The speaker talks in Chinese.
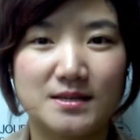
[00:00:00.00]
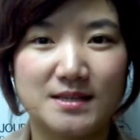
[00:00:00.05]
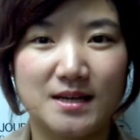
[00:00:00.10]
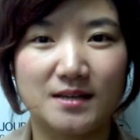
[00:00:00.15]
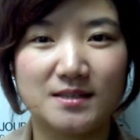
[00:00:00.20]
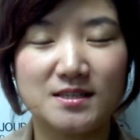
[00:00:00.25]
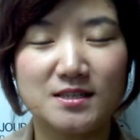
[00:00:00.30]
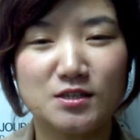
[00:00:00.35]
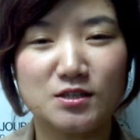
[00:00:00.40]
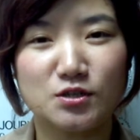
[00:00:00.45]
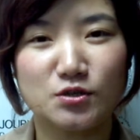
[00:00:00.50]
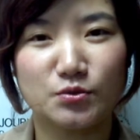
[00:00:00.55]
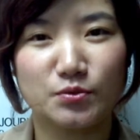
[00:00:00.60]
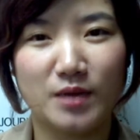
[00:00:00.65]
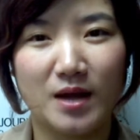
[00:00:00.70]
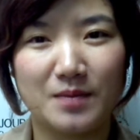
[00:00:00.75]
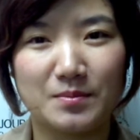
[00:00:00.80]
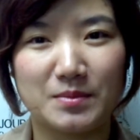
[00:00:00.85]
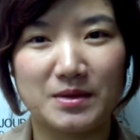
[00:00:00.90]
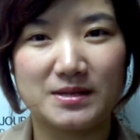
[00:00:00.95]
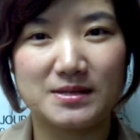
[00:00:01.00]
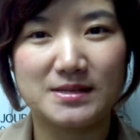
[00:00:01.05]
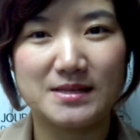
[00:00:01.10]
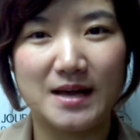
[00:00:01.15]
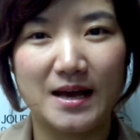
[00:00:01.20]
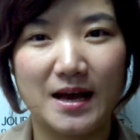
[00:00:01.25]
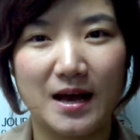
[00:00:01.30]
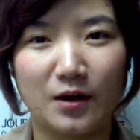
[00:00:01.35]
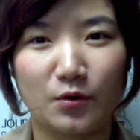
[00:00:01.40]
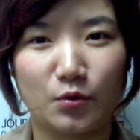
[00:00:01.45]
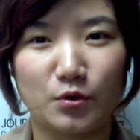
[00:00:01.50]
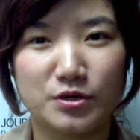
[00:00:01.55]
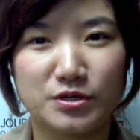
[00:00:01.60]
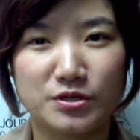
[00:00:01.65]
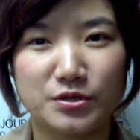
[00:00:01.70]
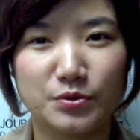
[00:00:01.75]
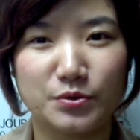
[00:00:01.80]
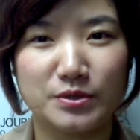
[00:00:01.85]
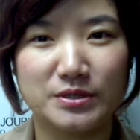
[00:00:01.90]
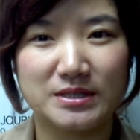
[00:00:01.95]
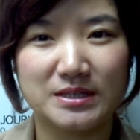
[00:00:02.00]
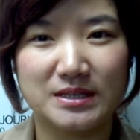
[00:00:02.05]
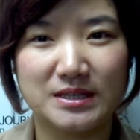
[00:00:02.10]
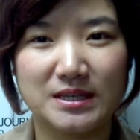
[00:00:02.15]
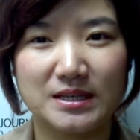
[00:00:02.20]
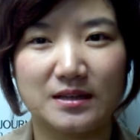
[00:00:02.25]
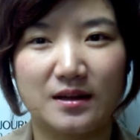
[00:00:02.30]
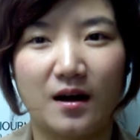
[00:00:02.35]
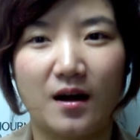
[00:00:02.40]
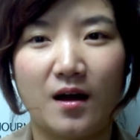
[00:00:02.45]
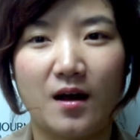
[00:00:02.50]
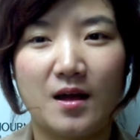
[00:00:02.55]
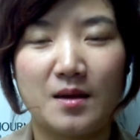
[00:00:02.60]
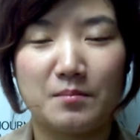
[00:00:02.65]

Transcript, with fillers: 详细记述他们在韩国生活经历的